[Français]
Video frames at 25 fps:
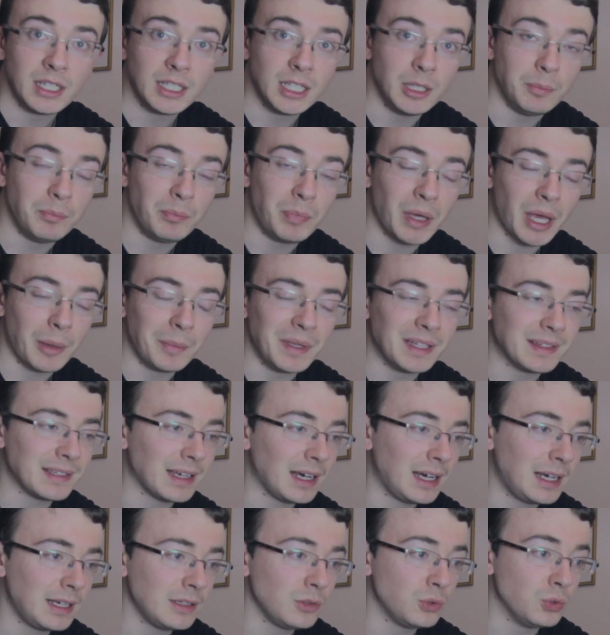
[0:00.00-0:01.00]
qui
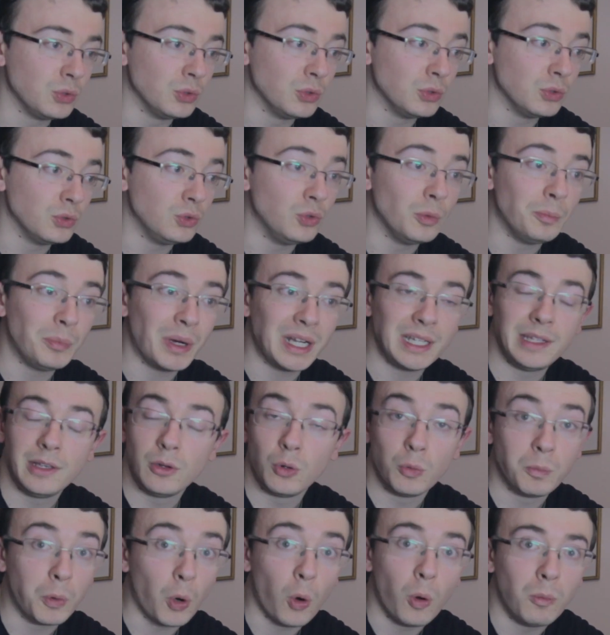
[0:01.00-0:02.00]
permettra de, pallier
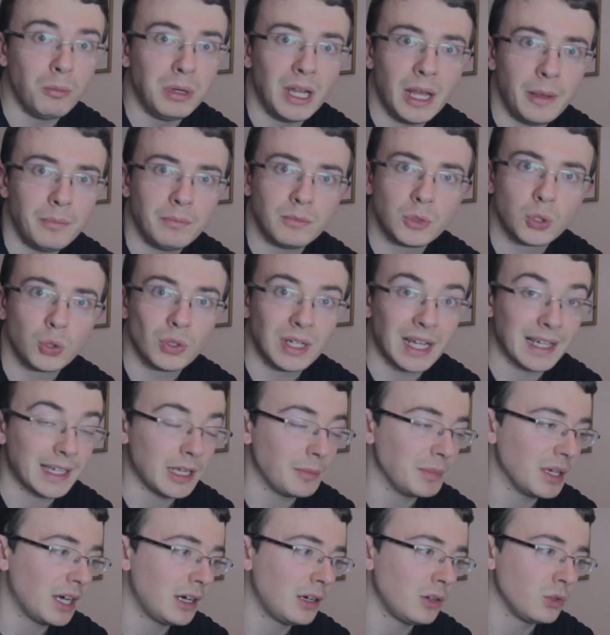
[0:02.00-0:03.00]
aux problèmes que la
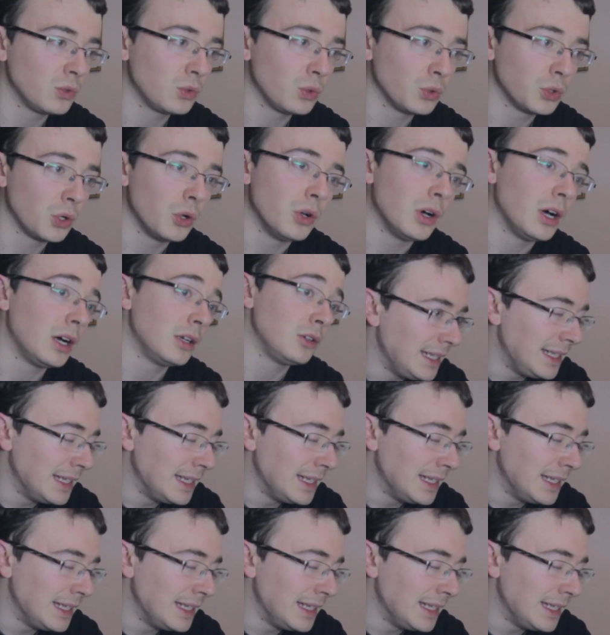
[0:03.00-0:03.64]
caméra rencontrera.